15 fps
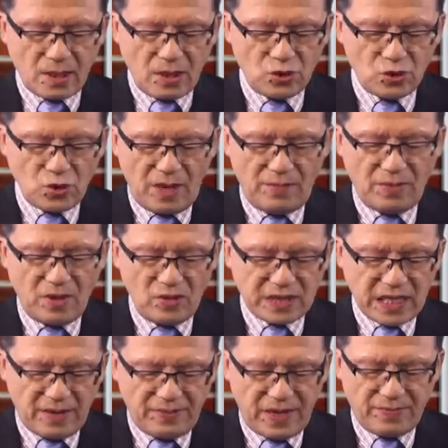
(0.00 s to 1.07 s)
串谋
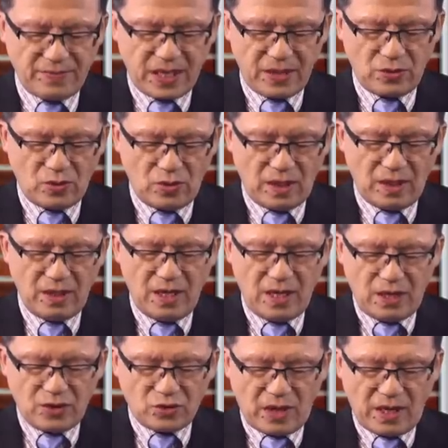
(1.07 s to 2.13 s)
诈骗美国，
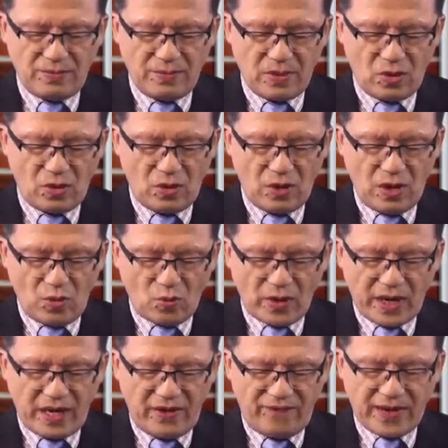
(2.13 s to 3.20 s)
串谋
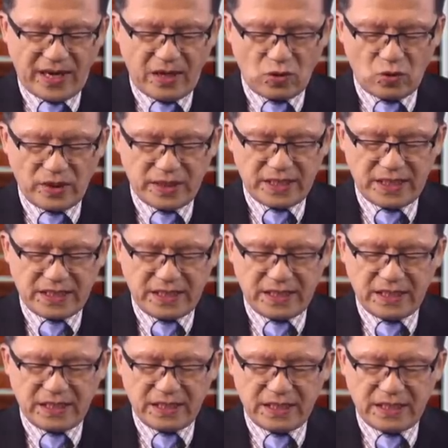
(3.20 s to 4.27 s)
违反国际
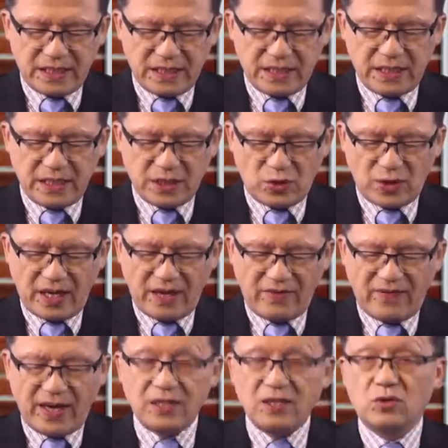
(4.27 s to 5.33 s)
紧急经济权利
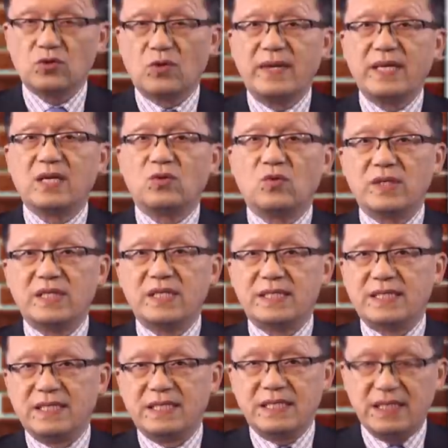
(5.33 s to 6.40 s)
法。这个所谓的国际
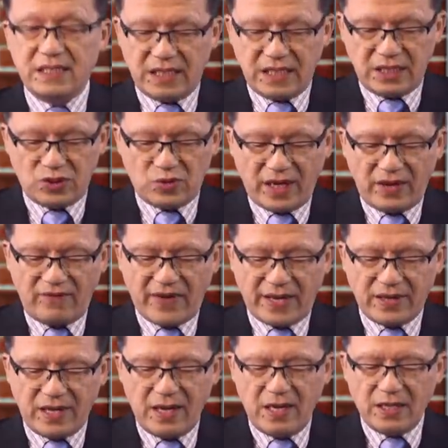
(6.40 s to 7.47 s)
紧急经济权利法
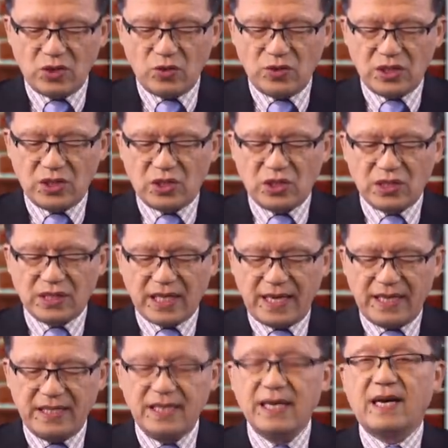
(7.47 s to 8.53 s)
呢，就是制
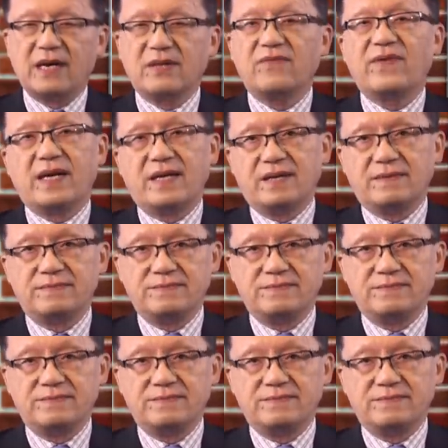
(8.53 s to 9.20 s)
裁伊朗的法令，